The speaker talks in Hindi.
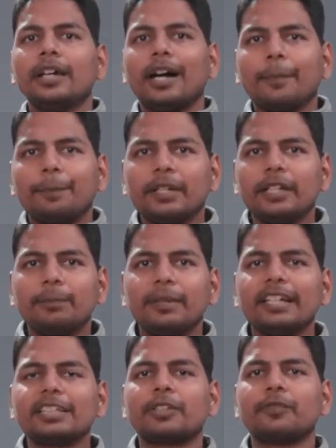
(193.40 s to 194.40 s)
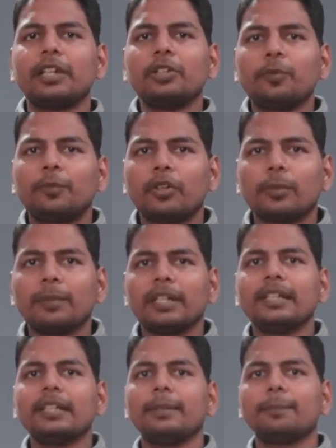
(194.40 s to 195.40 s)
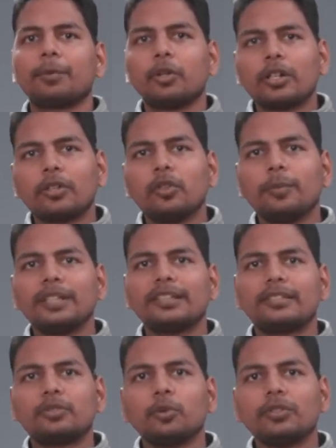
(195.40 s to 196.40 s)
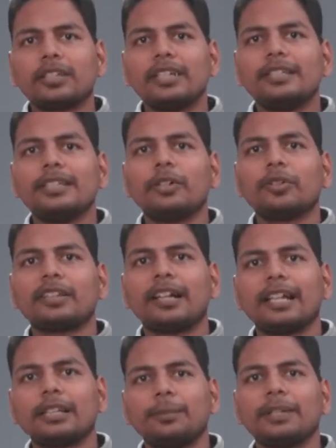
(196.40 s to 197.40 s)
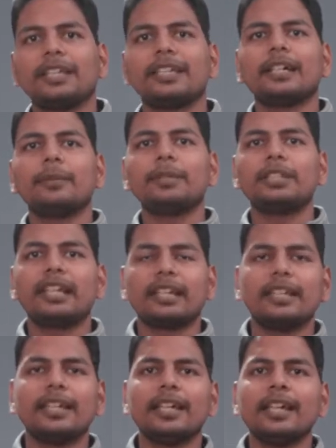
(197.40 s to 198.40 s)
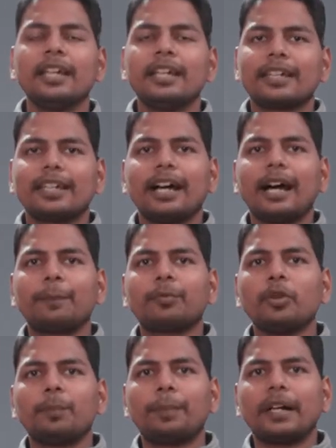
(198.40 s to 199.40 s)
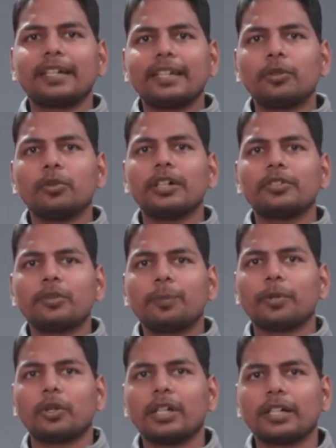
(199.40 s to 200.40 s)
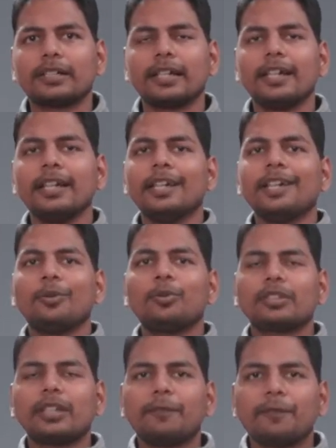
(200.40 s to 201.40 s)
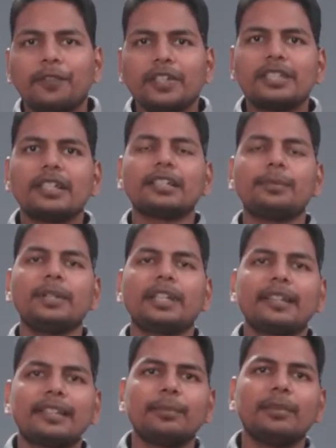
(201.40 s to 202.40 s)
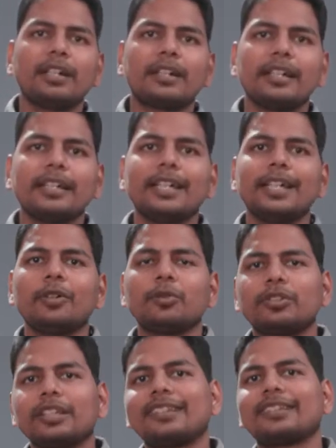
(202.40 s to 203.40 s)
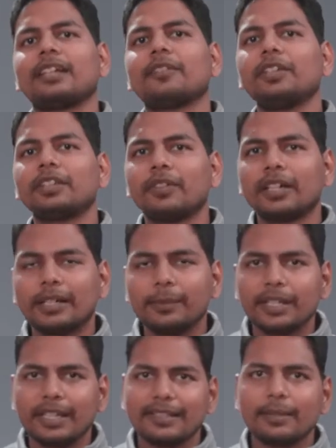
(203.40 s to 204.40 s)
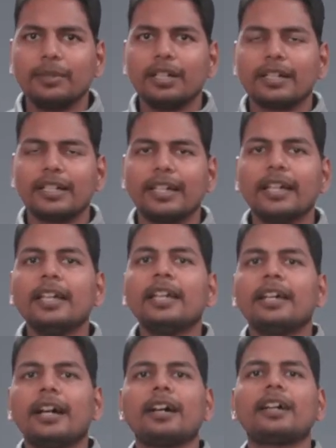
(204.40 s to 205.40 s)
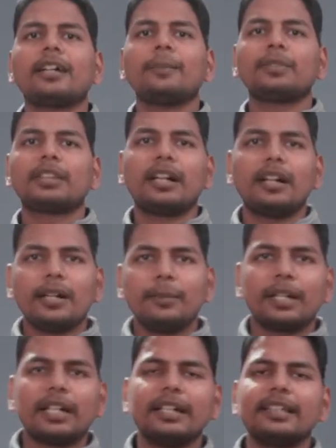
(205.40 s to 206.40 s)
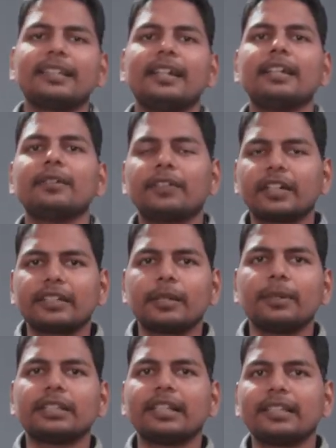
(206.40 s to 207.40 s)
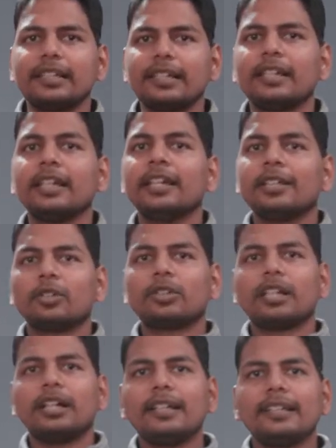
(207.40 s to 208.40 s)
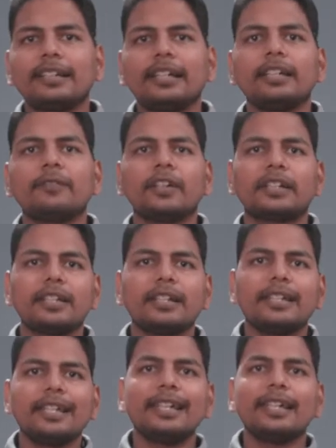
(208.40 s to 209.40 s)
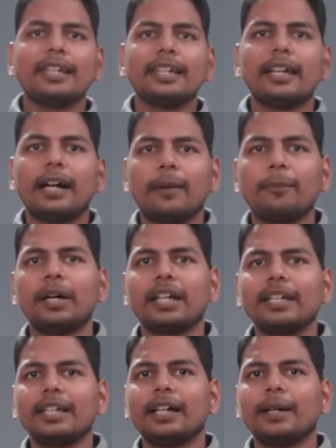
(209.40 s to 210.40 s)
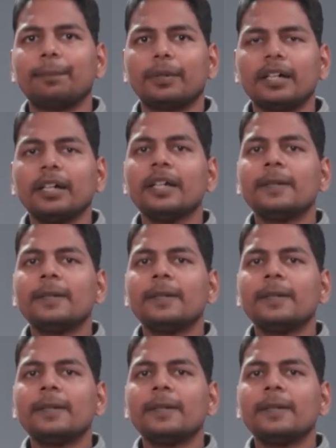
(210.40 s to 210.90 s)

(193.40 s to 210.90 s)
अपनी बेस्ट वैल्यू फॉर मनी प्रोडक्ट को भी चूज़ कीजिए और साथ में यह भी देखिए कि आपको पर्टिकुलर जो प्रोडक्ट है उसके फीचर्स भी कैसे मिल रहे हैं और उसकी सर्विस वगैरह भी कैसी मिल रही है अगर हम थर्ड हमारा डिसाइडिंग फैक्टर बताते हैं तो थर्ड डिसाइडिंग फैक्टर ये है कि हमारे यहाँ पर